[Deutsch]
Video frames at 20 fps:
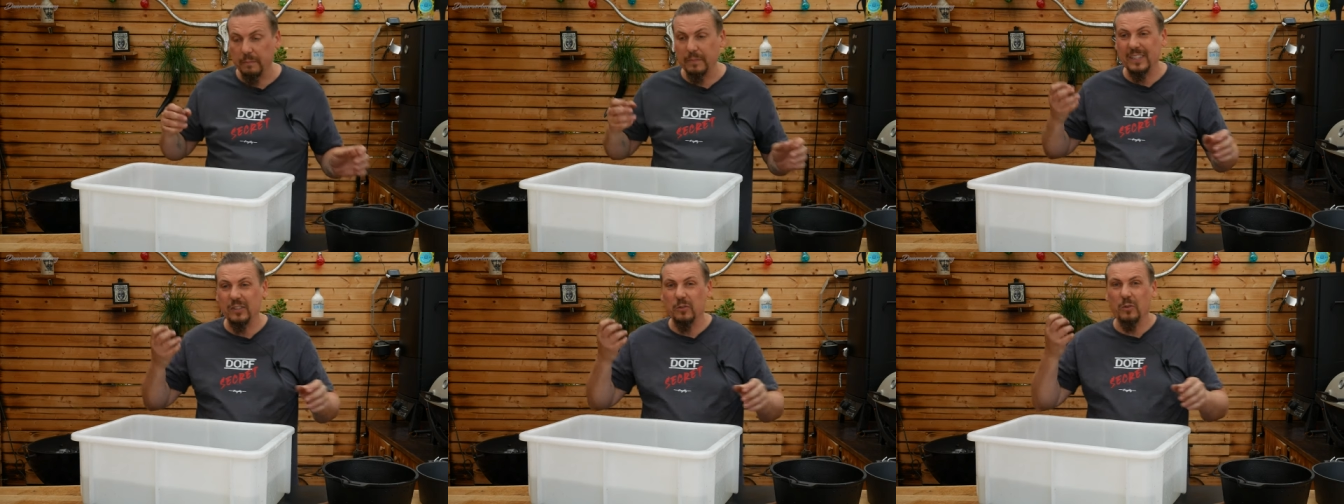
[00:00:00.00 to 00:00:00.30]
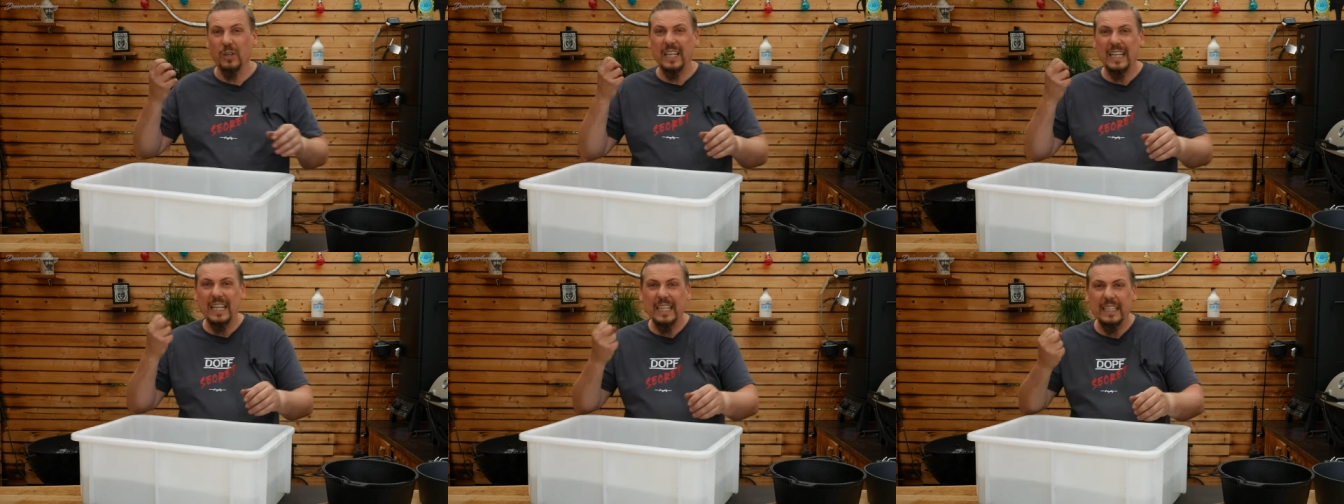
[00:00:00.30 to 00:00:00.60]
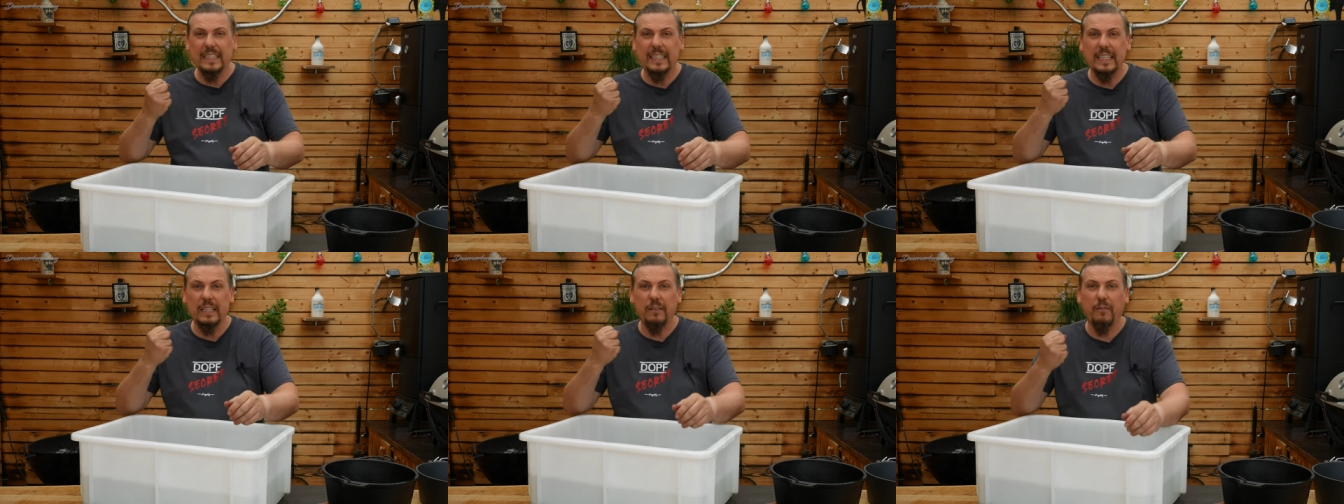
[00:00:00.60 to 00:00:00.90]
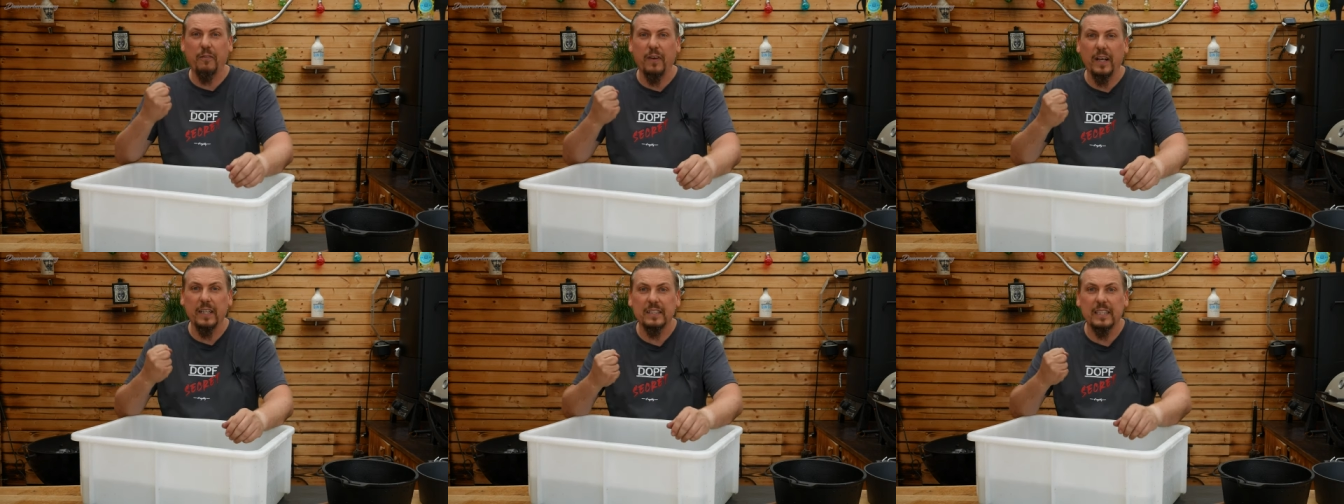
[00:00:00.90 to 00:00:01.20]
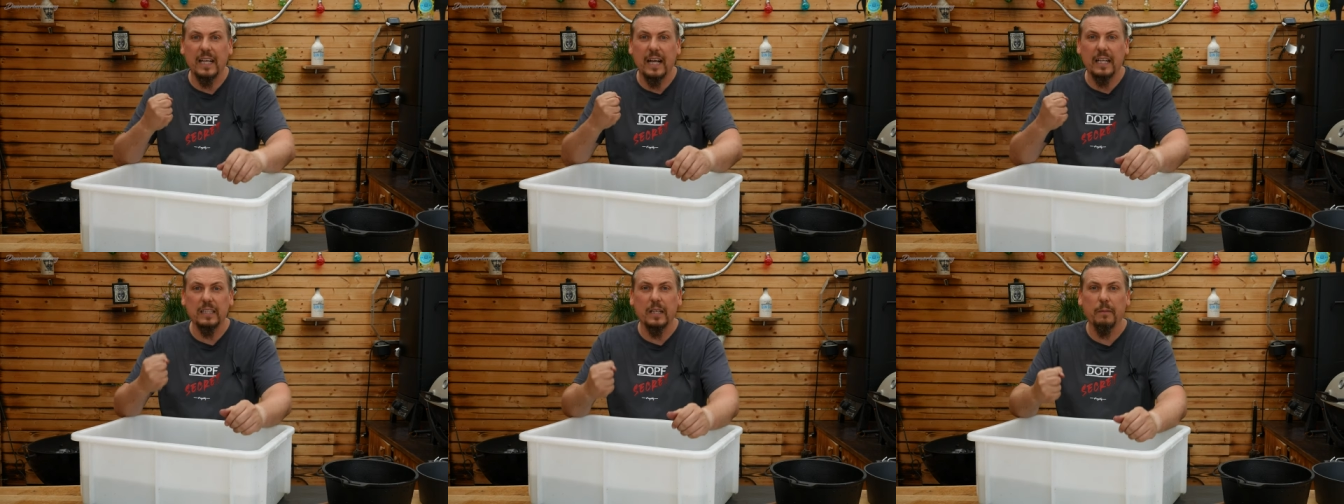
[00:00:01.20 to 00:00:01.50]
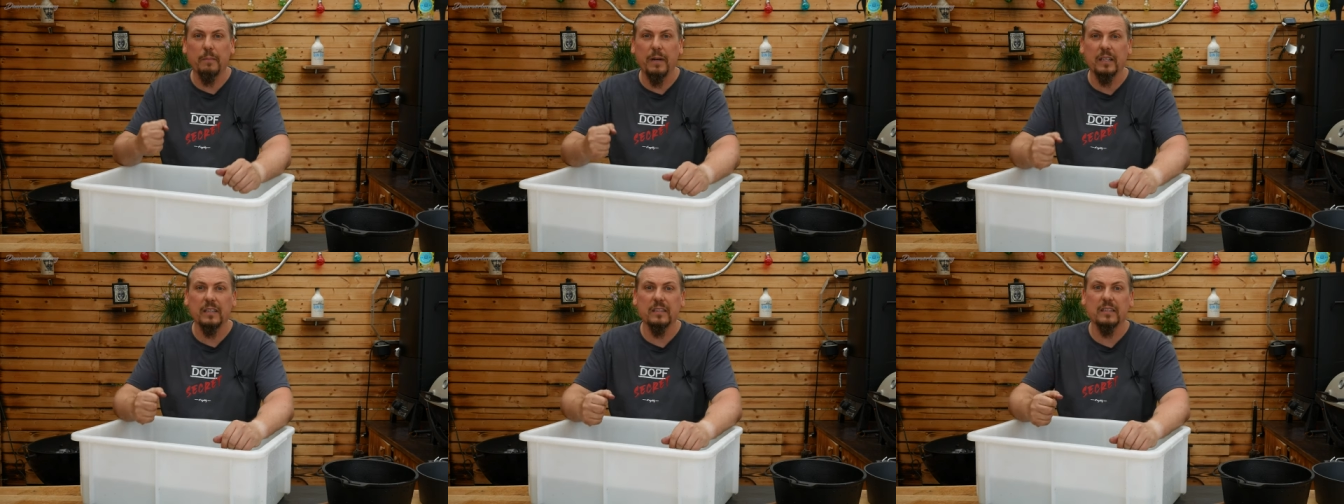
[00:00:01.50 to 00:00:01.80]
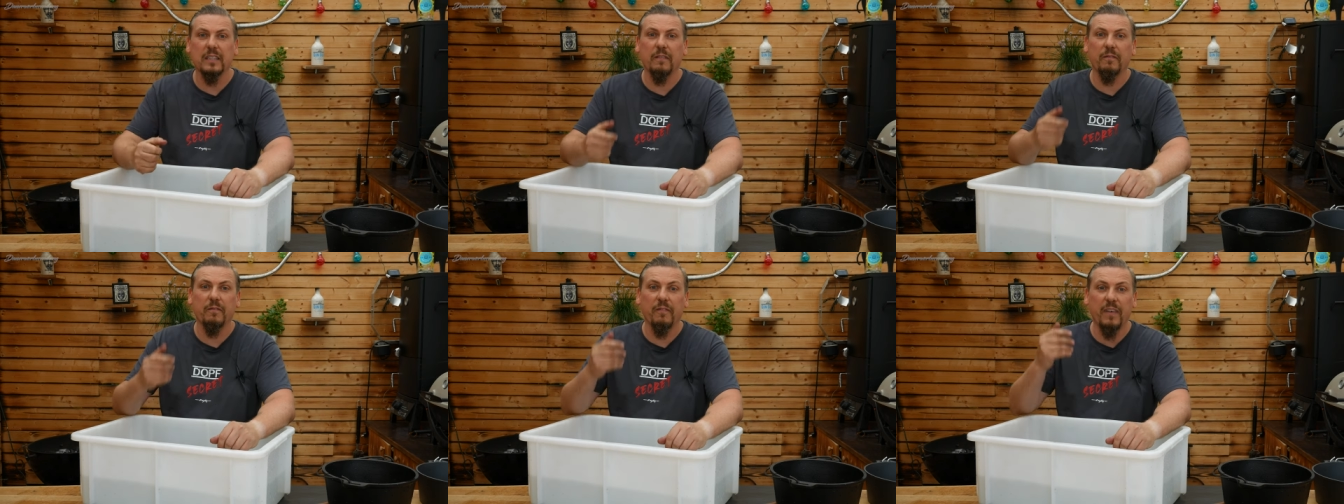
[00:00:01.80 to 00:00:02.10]
die so richtig fest angebacken
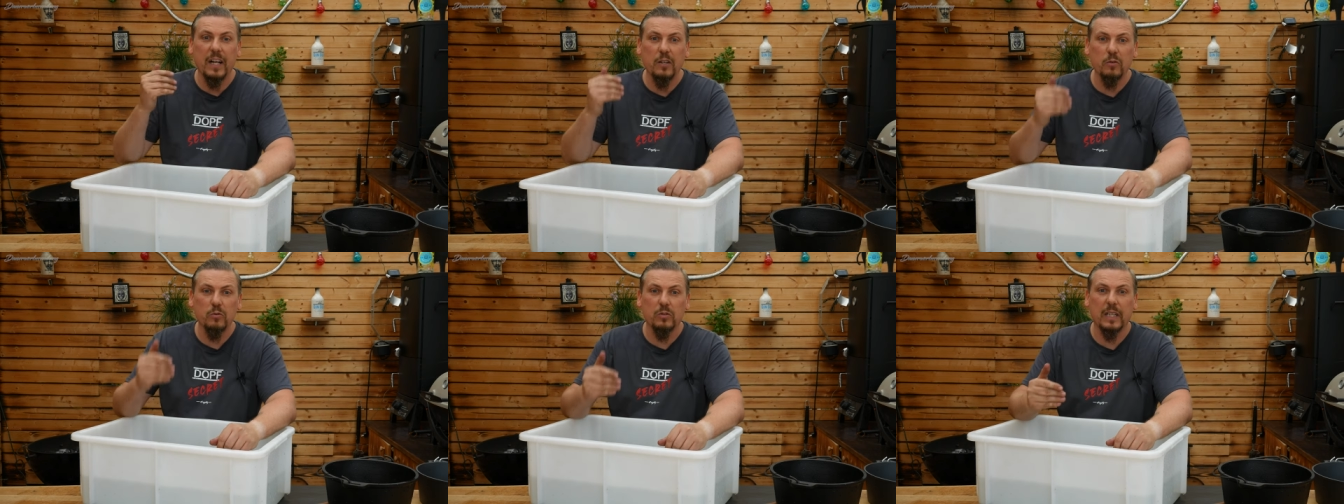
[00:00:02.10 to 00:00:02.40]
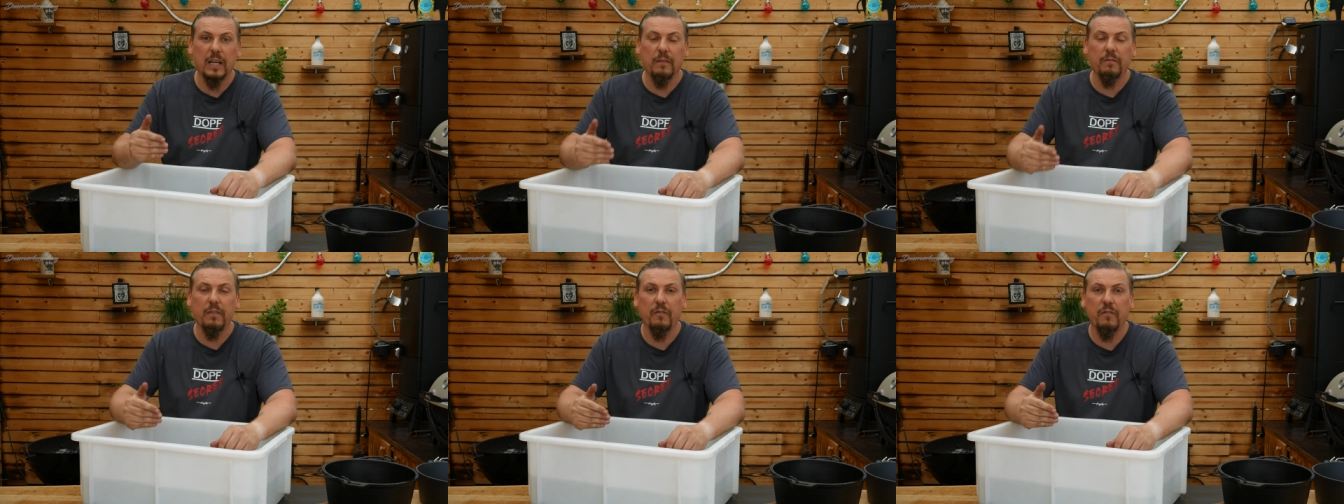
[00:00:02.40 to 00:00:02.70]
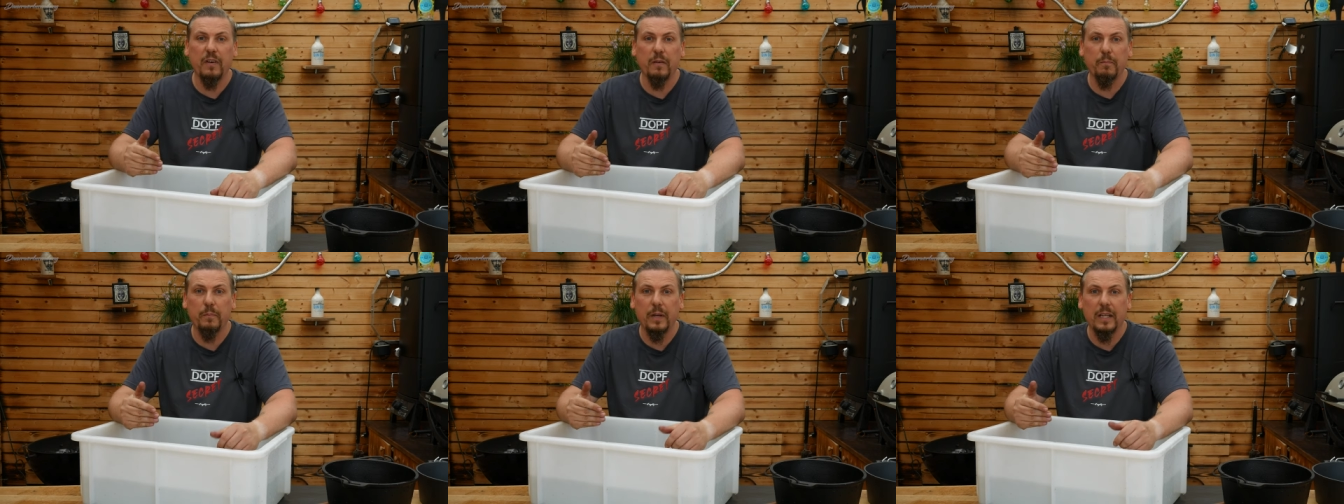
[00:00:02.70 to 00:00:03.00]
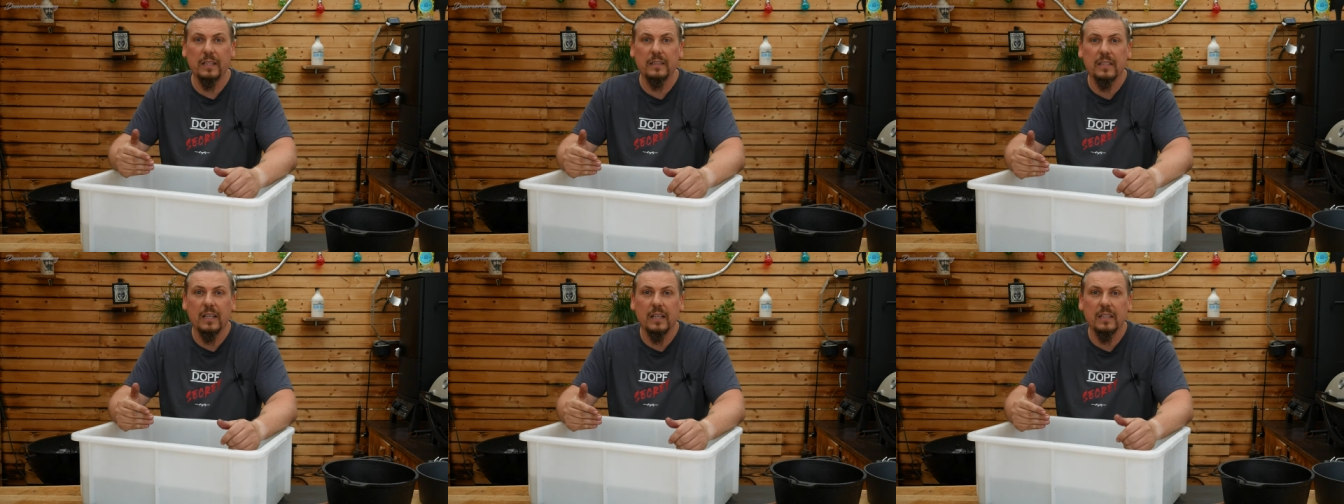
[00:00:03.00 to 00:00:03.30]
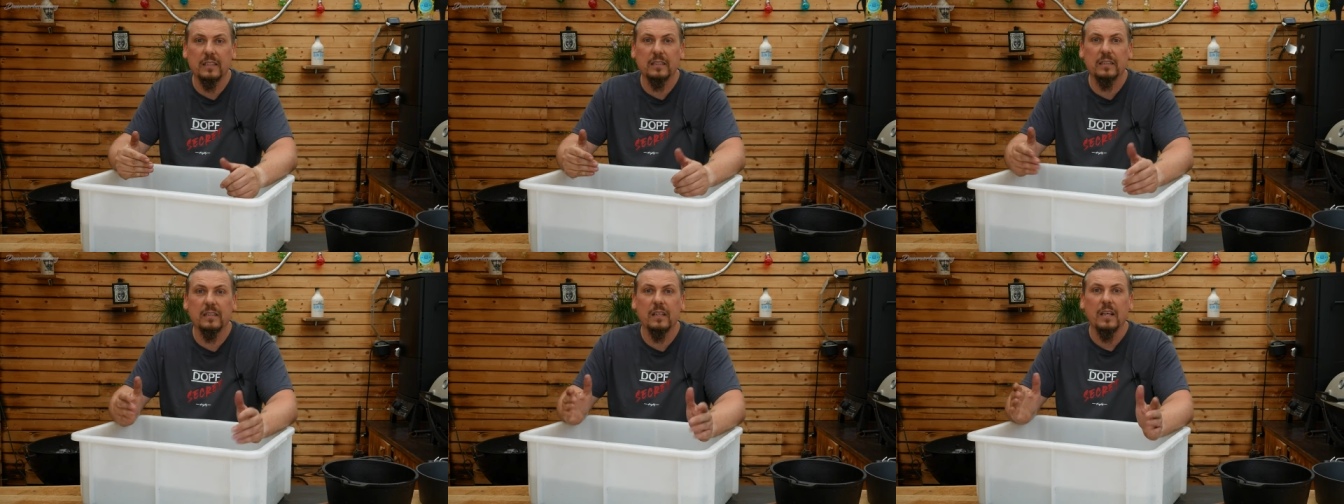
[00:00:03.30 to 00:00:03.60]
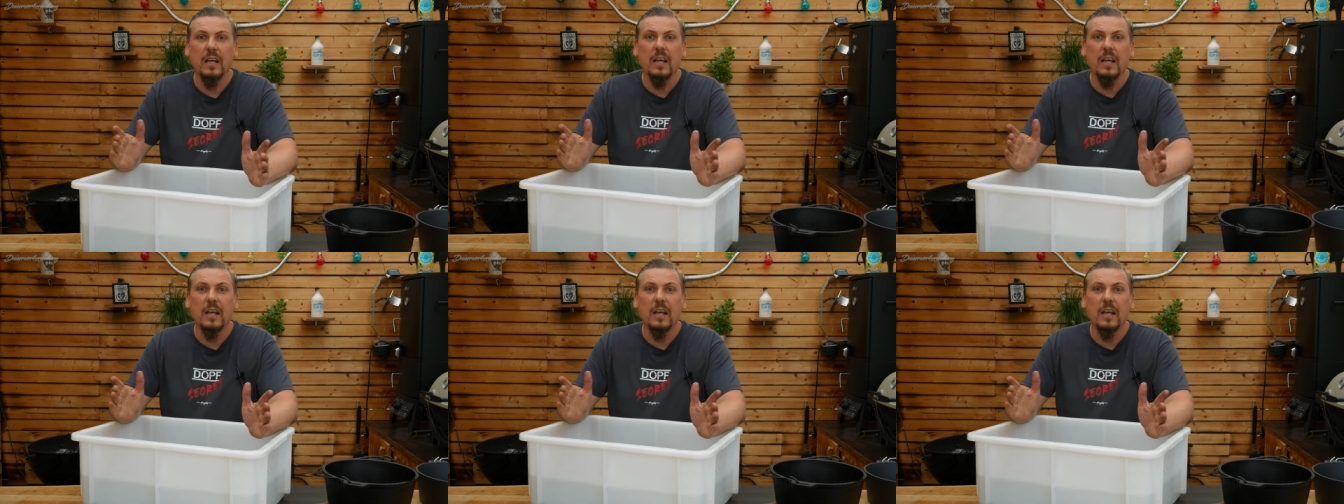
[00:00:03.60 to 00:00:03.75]
sind, weil du es einfach verpennt hast,